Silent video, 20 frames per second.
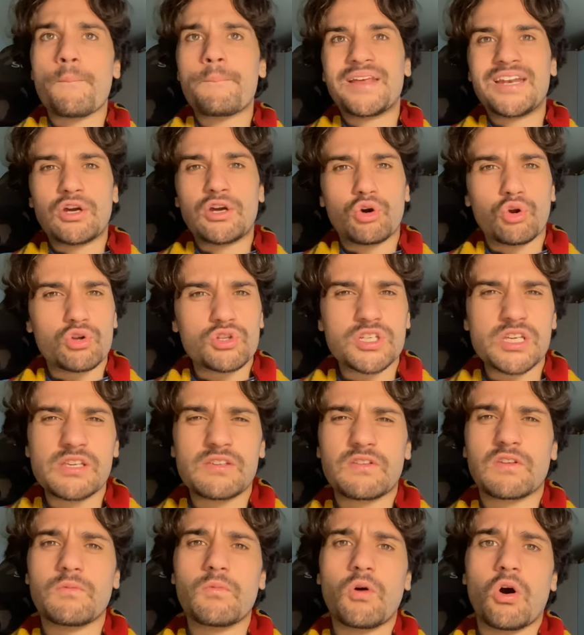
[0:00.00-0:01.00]

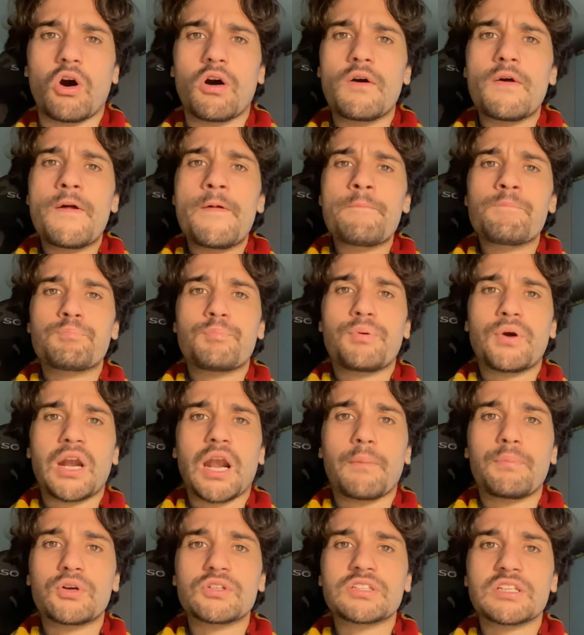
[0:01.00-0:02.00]
pericolosissimo per
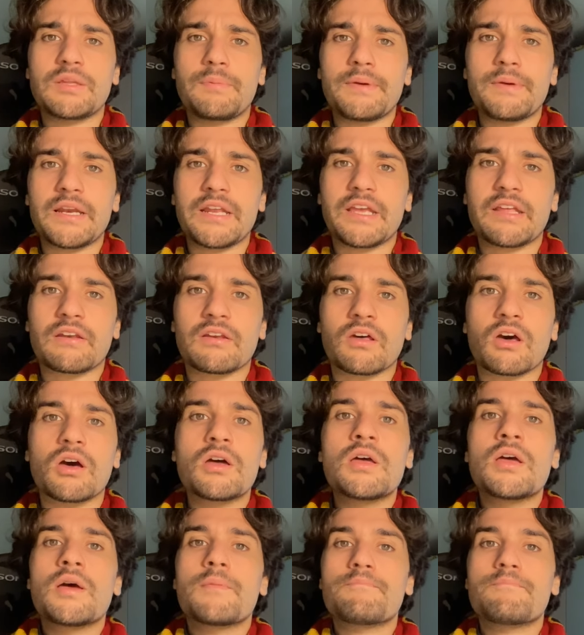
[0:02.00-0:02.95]
la porta di Perin,